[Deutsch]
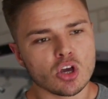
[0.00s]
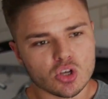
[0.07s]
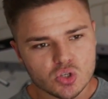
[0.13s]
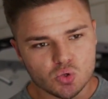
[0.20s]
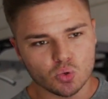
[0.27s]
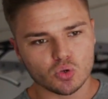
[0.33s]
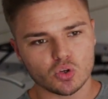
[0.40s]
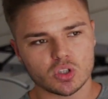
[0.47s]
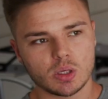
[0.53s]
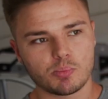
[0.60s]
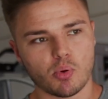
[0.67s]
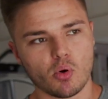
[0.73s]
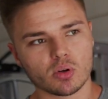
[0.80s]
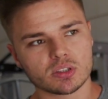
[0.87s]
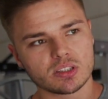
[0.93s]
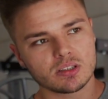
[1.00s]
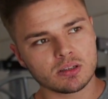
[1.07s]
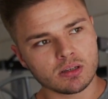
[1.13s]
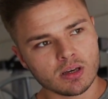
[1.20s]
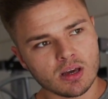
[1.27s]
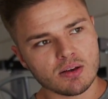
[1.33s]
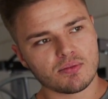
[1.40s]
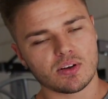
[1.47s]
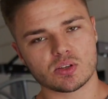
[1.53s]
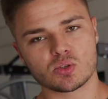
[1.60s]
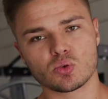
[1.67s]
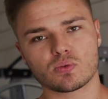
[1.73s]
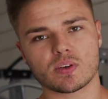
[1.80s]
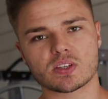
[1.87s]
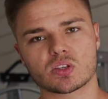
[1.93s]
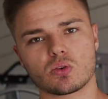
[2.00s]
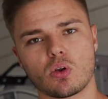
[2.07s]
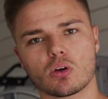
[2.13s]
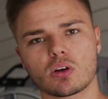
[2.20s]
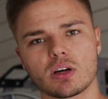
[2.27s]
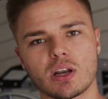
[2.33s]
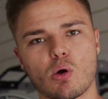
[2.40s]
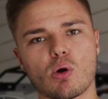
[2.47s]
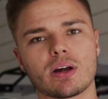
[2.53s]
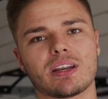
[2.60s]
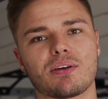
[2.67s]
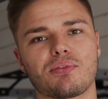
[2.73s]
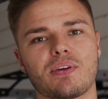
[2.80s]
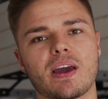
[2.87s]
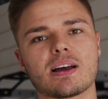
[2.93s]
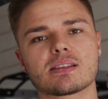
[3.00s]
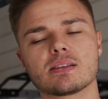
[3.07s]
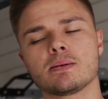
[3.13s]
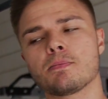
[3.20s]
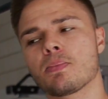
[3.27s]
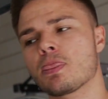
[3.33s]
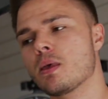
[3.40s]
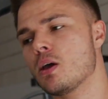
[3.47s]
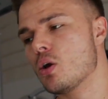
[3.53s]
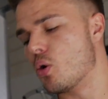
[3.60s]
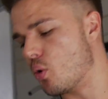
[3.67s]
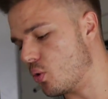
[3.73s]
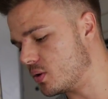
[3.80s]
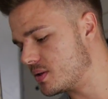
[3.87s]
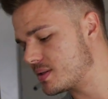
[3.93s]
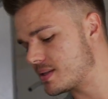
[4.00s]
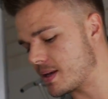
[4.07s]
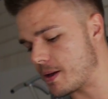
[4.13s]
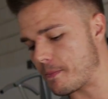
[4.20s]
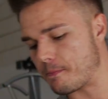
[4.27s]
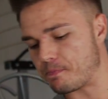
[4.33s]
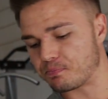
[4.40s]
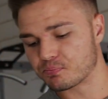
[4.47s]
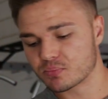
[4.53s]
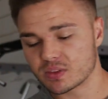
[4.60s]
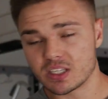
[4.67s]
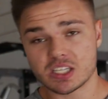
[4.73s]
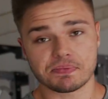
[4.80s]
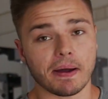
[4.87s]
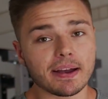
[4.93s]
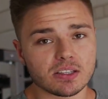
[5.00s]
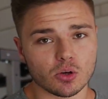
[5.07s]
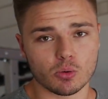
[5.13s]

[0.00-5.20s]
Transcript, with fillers: Sucht euch die Punkte, versucht was zu lockern, auch an der Ferse. Und ähm, die zweite